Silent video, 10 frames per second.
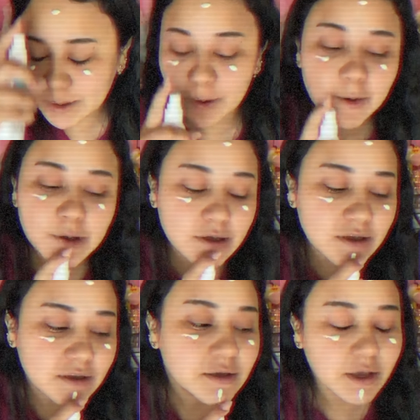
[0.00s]
eso,
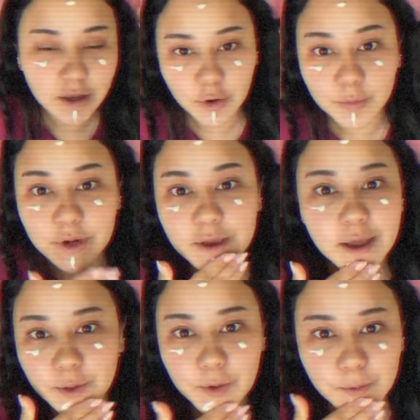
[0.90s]
el
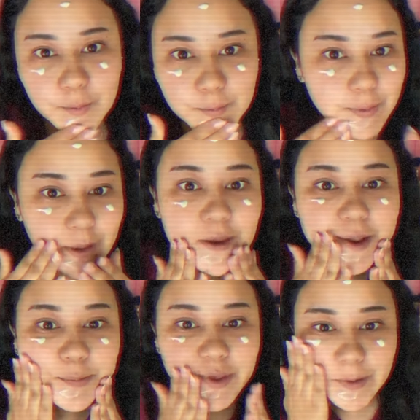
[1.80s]
comunicado
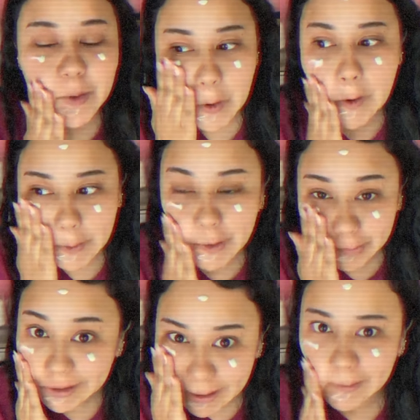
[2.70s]
de él pidiendo
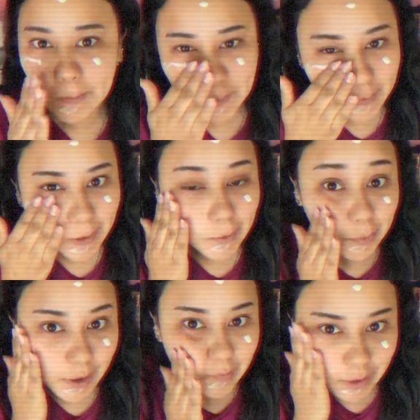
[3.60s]
réplica
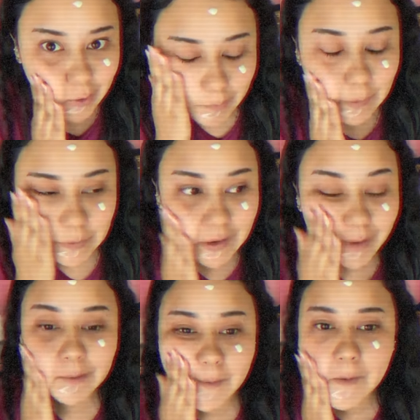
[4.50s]
en un tal Fredo, lo
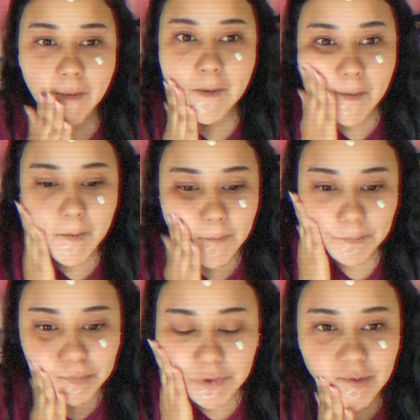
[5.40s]
saben.
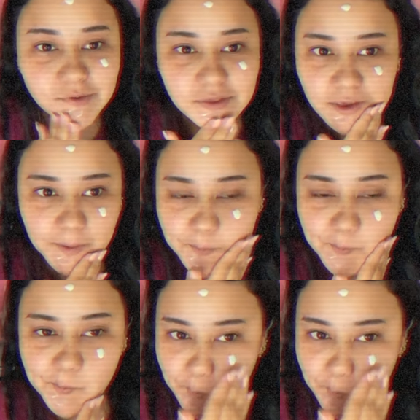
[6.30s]
iba así de,